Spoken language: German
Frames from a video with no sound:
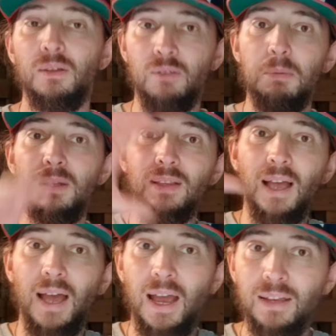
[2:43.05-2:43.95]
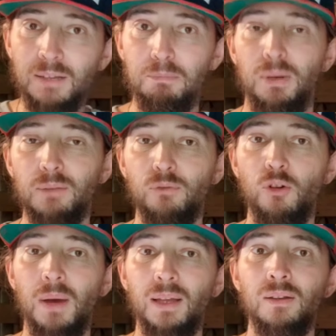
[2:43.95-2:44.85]
Wir bieten eine
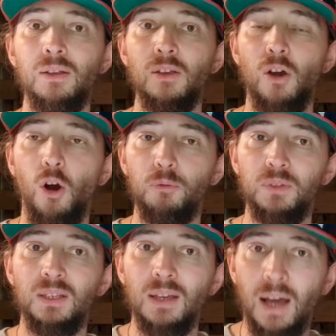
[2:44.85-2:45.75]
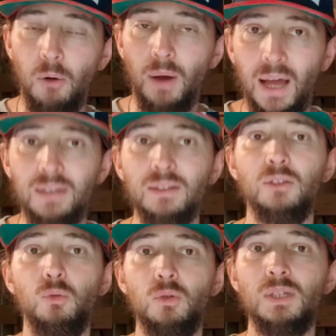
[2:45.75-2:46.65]
Plattform an, auf die auch andere
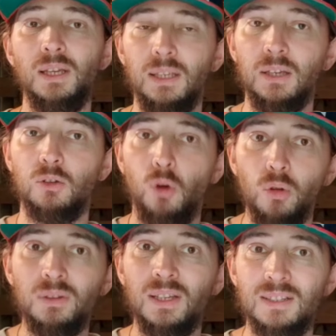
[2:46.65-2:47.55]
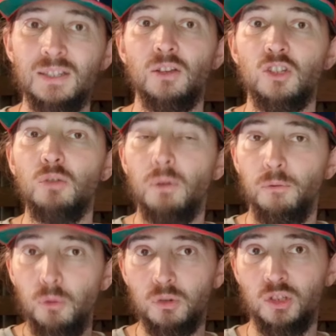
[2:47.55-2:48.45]
User ihre Contents zur
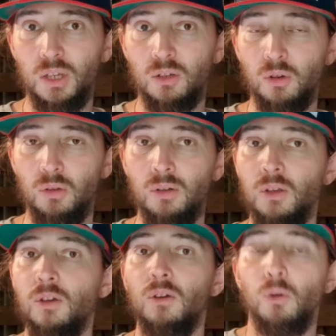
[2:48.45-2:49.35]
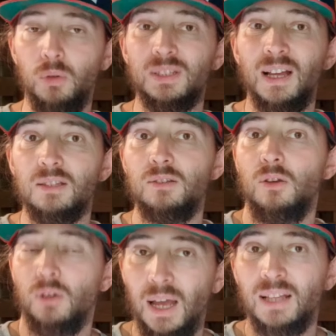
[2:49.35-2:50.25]
Verfügung stellen können und das
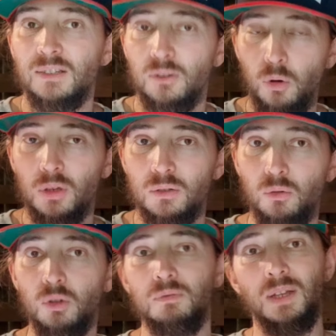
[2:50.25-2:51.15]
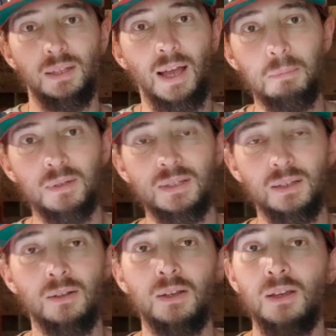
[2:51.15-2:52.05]
Ganze ganz kostenlos. Wir
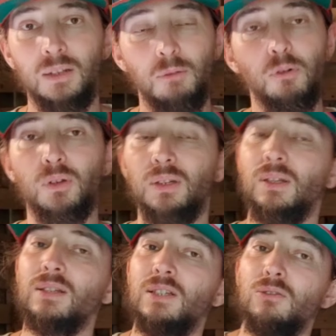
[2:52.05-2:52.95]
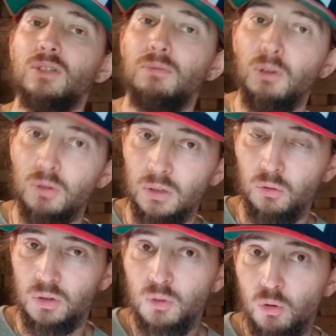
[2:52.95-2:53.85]
abgesehen davon, dass ihr uns die Videos
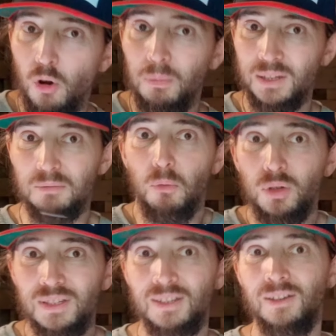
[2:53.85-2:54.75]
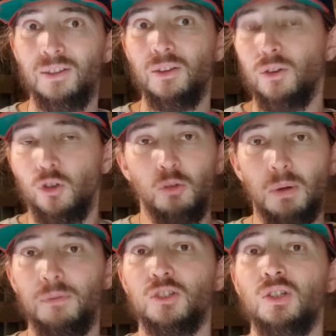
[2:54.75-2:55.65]
natürlich zukommen lassen müsst,
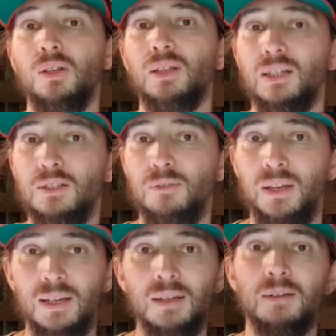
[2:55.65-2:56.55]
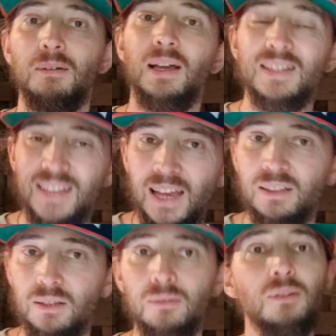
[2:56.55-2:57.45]
über verschiedene
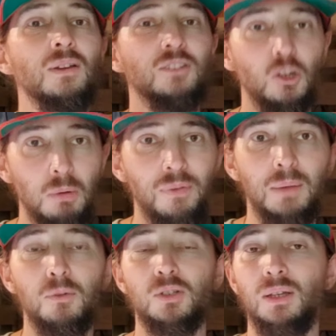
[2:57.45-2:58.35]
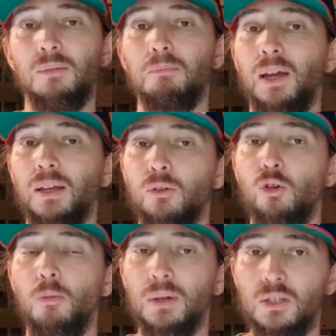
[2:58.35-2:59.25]
Transferseiten. Darüber werden wir euch dann bei einer
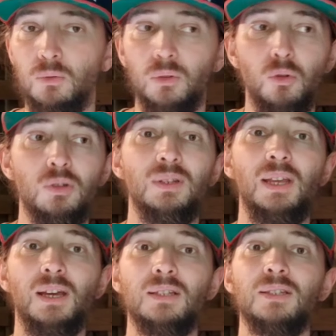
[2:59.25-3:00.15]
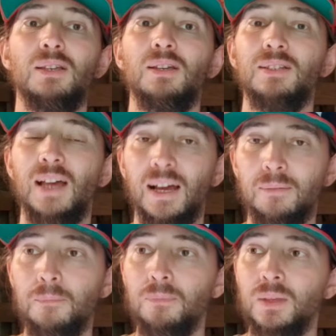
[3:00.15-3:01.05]
Kooperation natürlich Näheres äh,
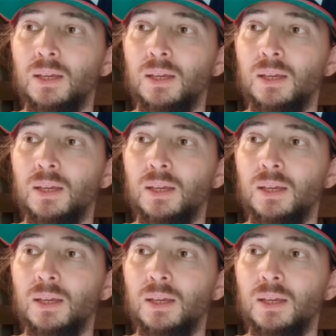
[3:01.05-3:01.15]
sagen.